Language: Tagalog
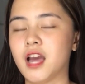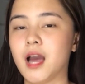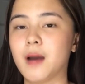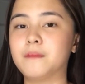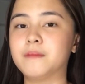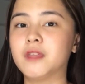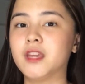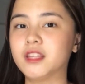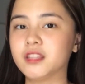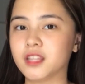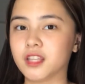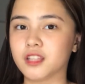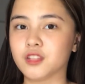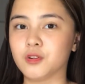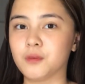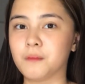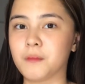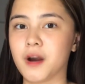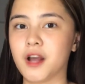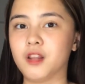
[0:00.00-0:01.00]
updated
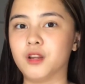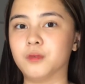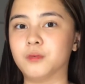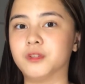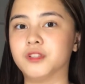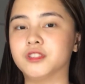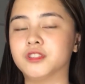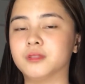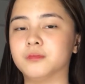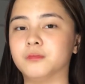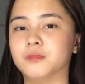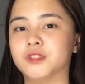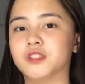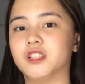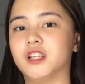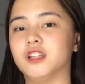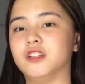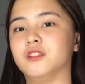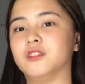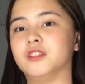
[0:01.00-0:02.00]
yung followers mo
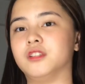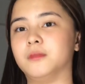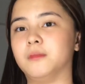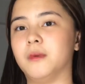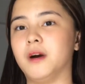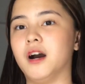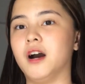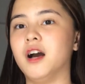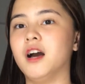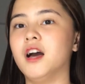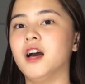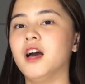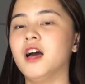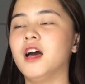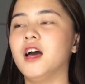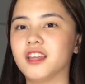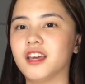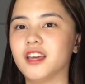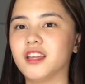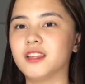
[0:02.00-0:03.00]
sa'yo, ba diba?
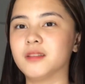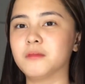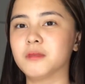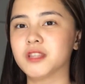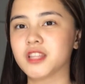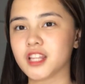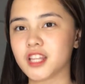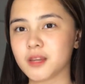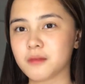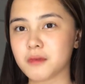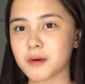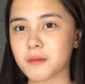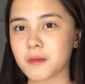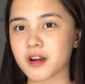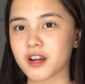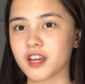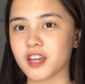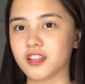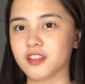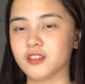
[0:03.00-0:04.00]
Then, madali ba
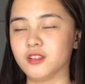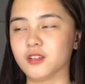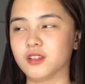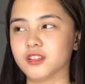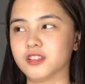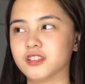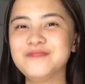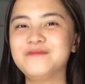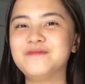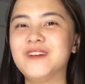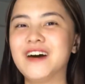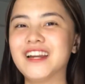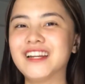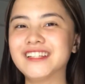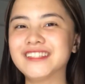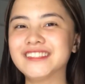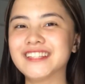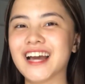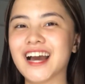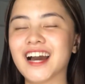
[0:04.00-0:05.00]
mag-endorse?
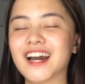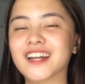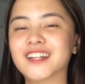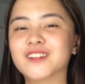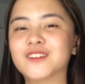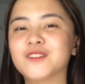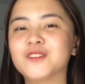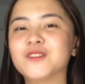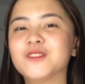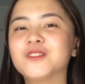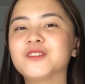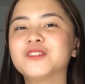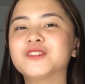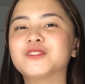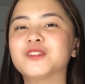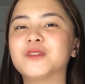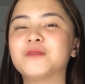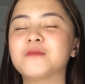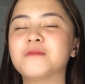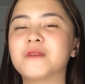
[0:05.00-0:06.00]
Para sa akin, kung
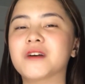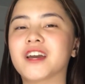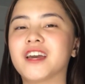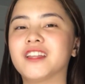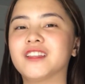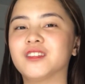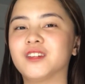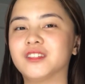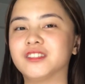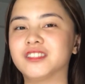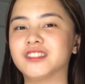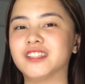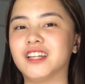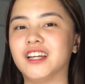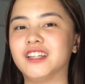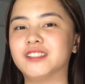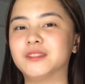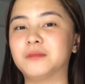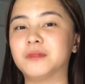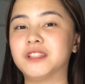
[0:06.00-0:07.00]
gusto mo mag-endorse
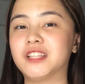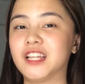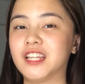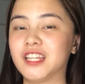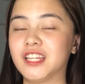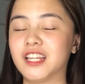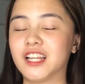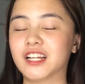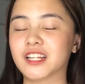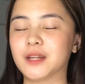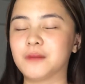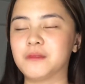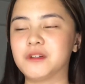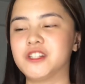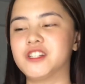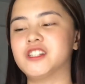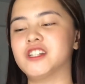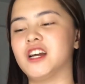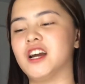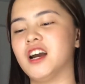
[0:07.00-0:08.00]
guys, madali lang
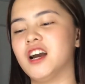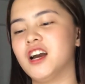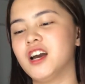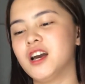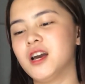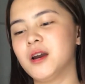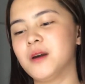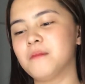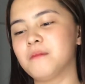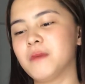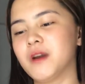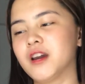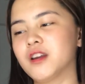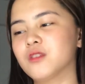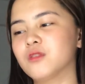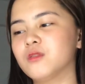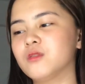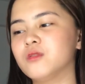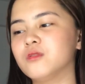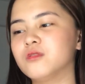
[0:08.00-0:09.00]
naman siya
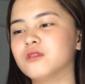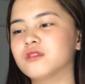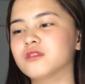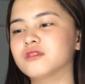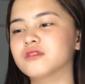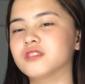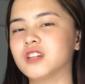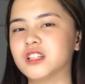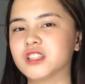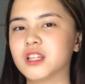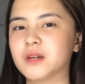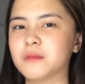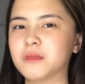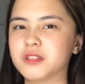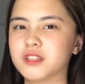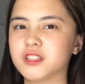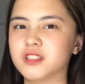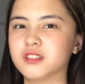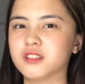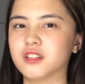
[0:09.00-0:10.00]
pero kung
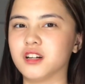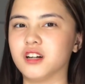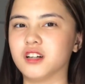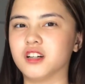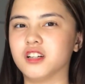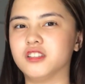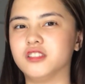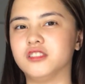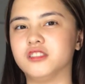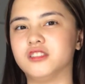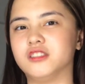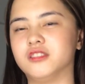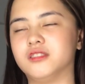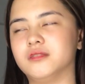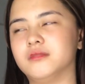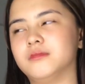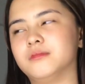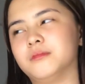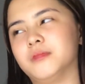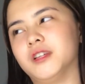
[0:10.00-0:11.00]
tatama din ka
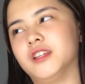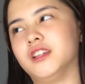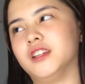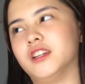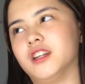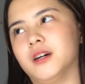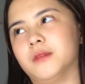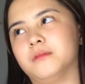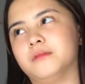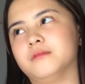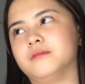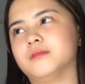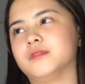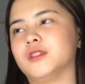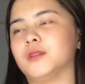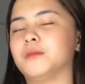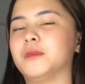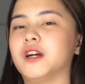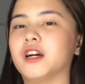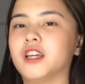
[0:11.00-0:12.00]
ganun, mahirap.
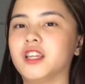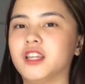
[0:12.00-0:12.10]
Sobrang